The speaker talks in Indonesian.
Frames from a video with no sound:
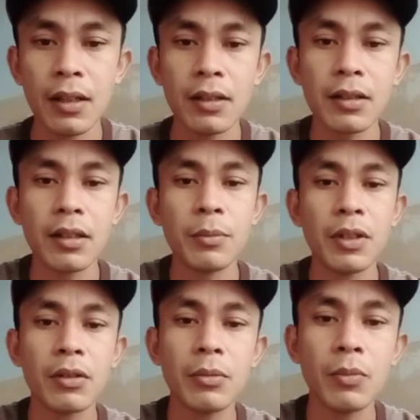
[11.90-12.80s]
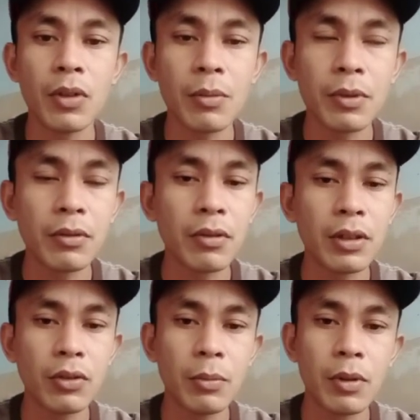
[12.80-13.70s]
Assalamualaikum
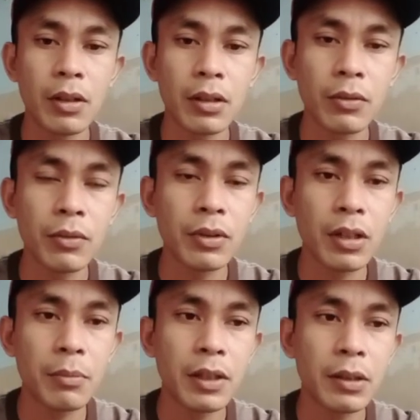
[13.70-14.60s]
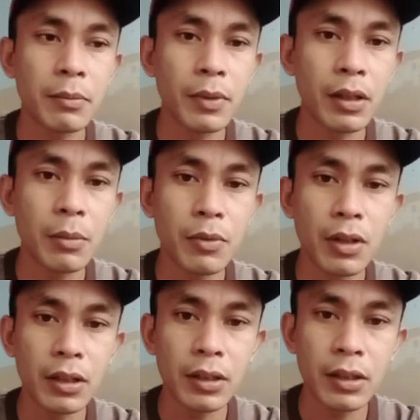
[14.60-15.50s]
warahmatullahi wabarakatuh Selamat bergabung
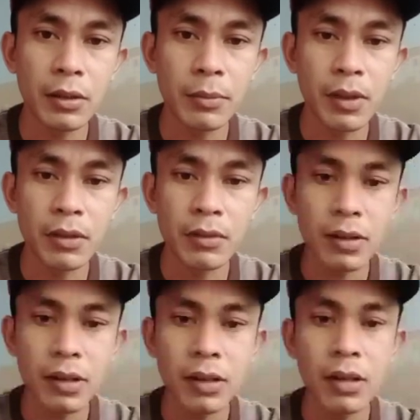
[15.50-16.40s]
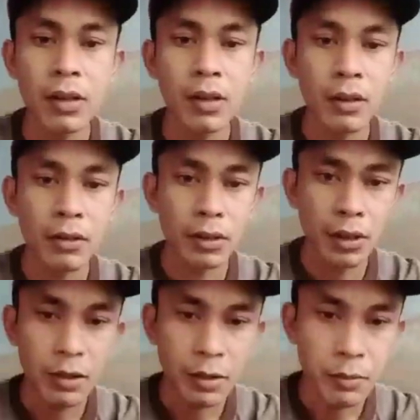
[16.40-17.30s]
lagi di Brajo Channel
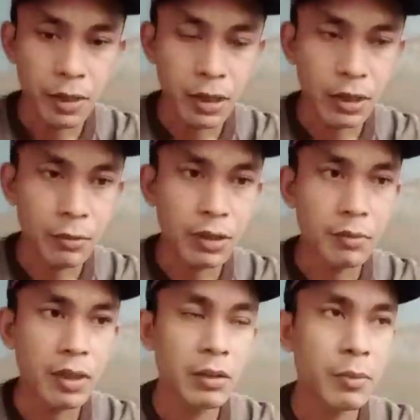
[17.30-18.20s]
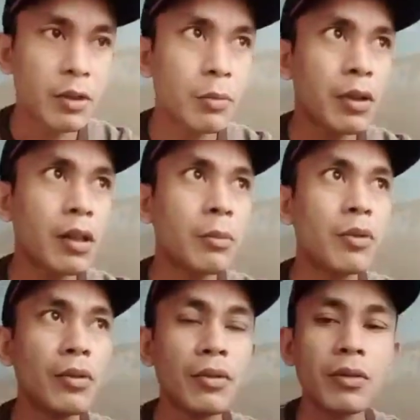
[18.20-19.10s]
Oke bagi teman-teman yang baru
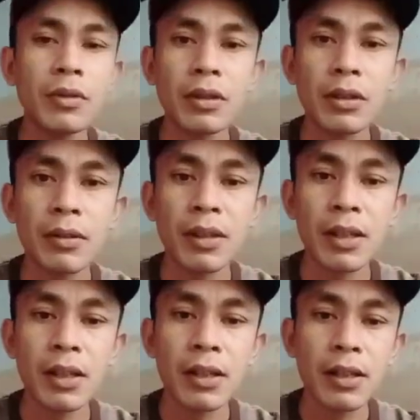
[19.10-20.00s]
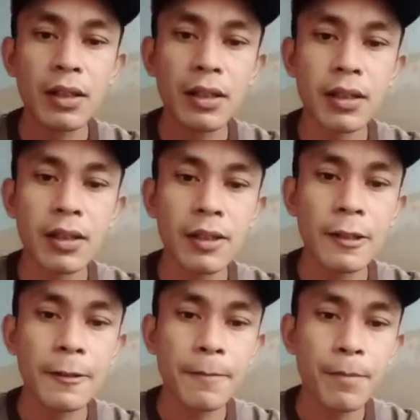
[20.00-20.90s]
bergabung
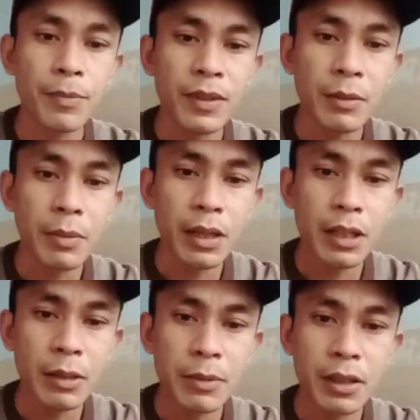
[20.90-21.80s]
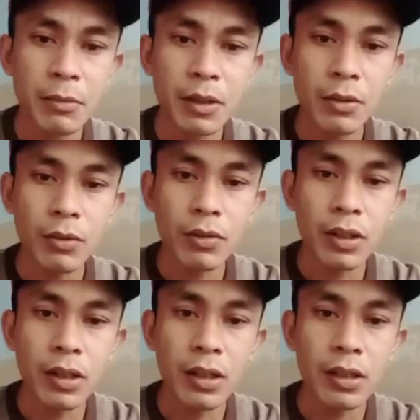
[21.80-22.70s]
uh, Mari sama-sama dukung
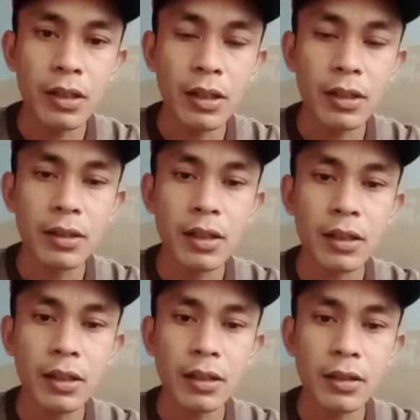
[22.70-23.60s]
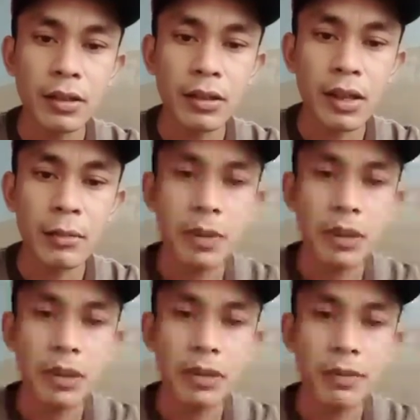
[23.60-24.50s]
channel ini dengan cara klik subscribe
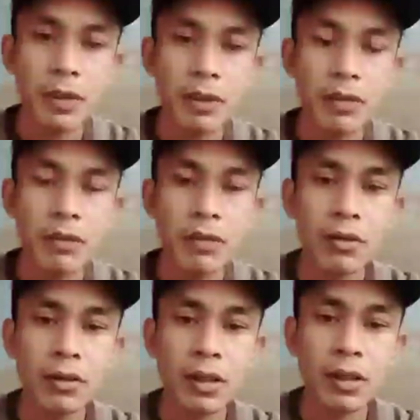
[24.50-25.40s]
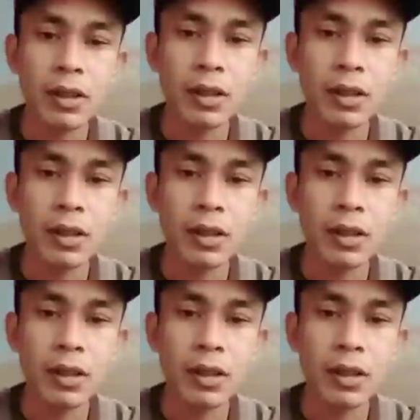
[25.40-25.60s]
dan aktifkan loncengnya